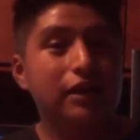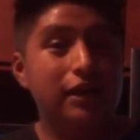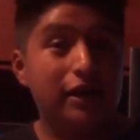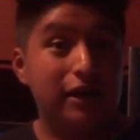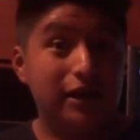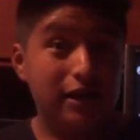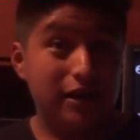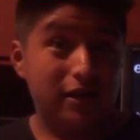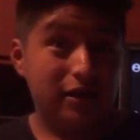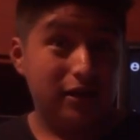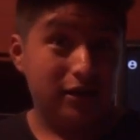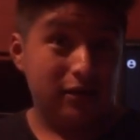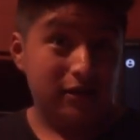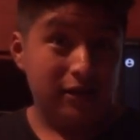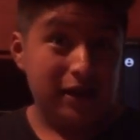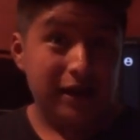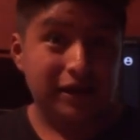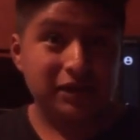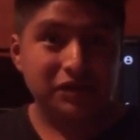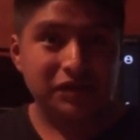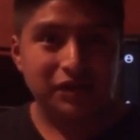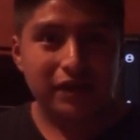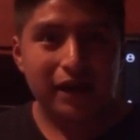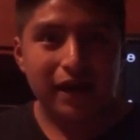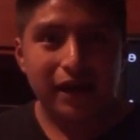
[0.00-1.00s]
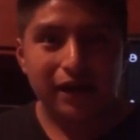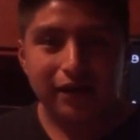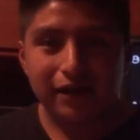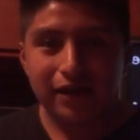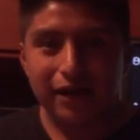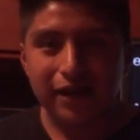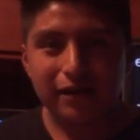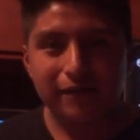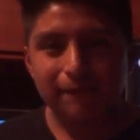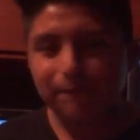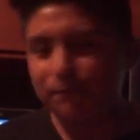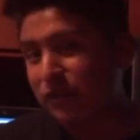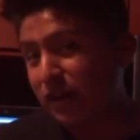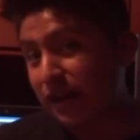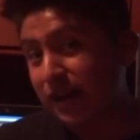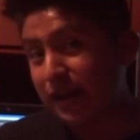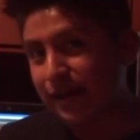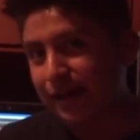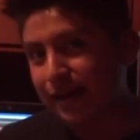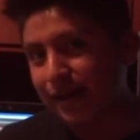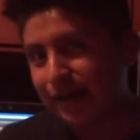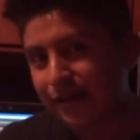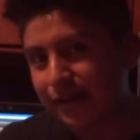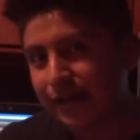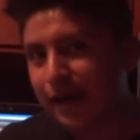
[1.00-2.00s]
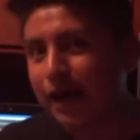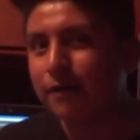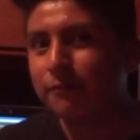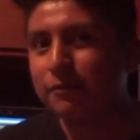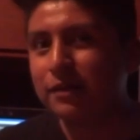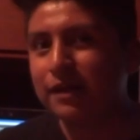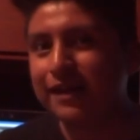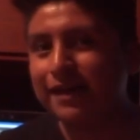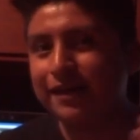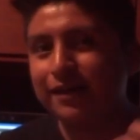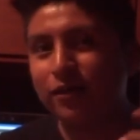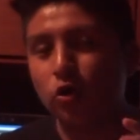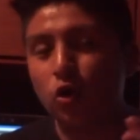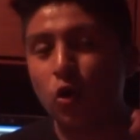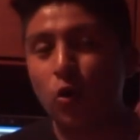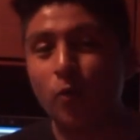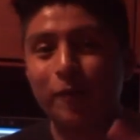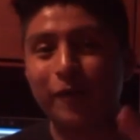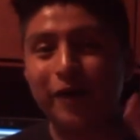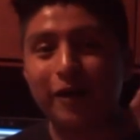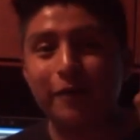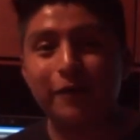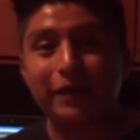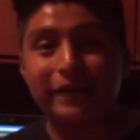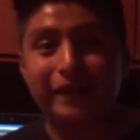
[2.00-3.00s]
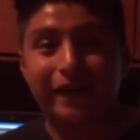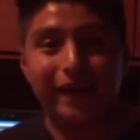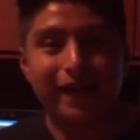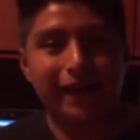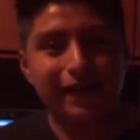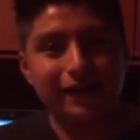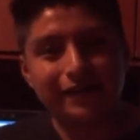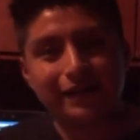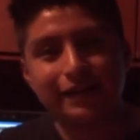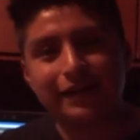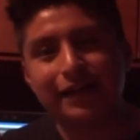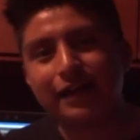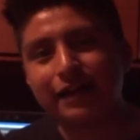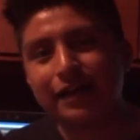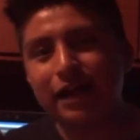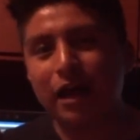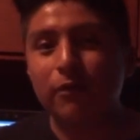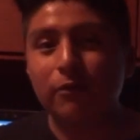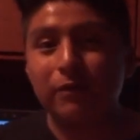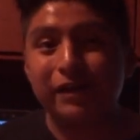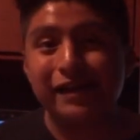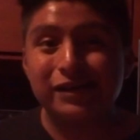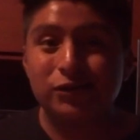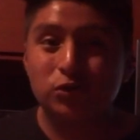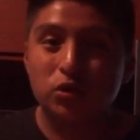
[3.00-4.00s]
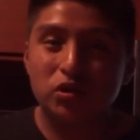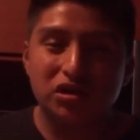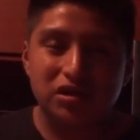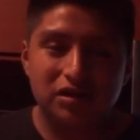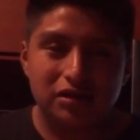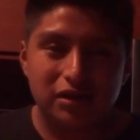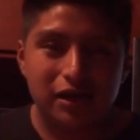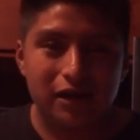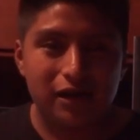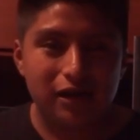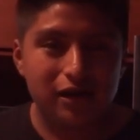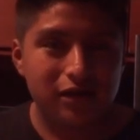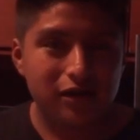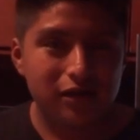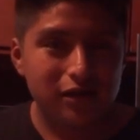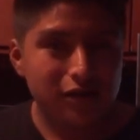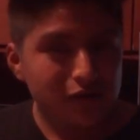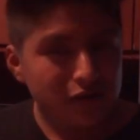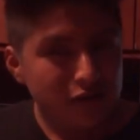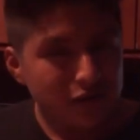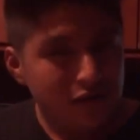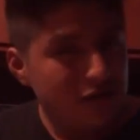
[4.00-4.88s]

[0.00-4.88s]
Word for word: eh, externa recargable o comprar baterías recargables o estar